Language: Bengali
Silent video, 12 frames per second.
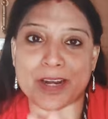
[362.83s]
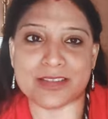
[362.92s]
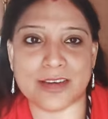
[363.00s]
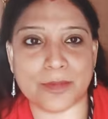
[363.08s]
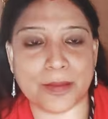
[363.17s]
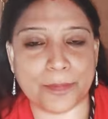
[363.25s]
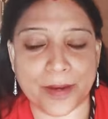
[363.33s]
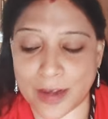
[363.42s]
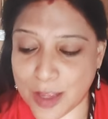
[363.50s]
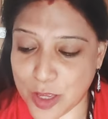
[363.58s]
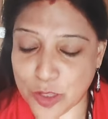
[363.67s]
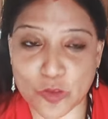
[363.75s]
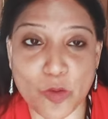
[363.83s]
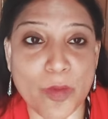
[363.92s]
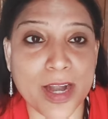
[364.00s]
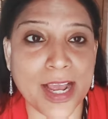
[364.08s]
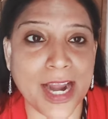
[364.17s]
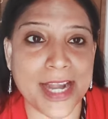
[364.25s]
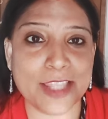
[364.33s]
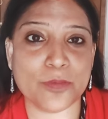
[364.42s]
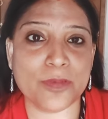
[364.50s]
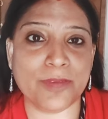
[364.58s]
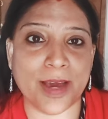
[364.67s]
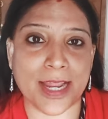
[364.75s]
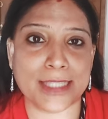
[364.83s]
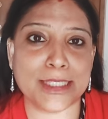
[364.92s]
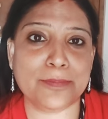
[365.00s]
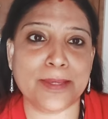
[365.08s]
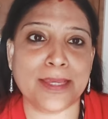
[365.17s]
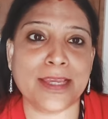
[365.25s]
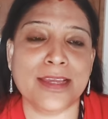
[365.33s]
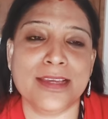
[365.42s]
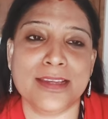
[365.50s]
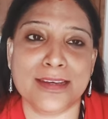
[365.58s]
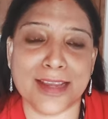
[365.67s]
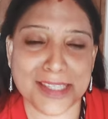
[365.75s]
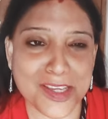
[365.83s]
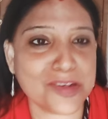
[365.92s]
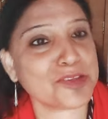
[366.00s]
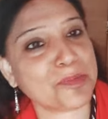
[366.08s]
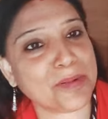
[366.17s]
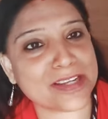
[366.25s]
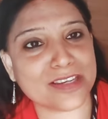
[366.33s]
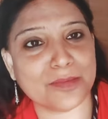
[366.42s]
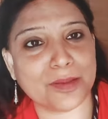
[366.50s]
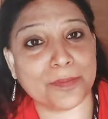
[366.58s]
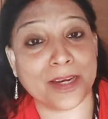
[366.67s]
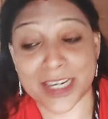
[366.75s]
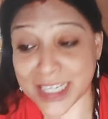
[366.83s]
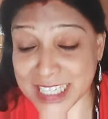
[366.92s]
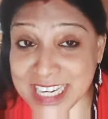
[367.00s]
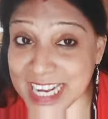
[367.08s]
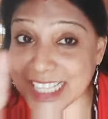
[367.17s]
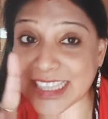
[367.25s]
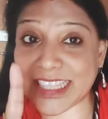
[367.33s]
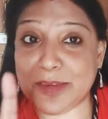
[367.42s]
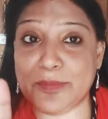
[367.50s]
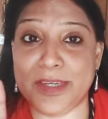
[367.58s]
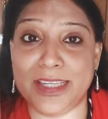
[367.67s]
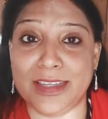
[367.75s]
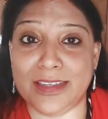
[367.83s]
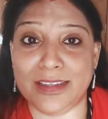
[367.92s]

পার্সোনাল ব্যাপার তোমার গাড়ি তুমি ভাড়া দেবে নাকি সেটা তোমার পার্সোনাল ব্যাপার ঠিক তেমনি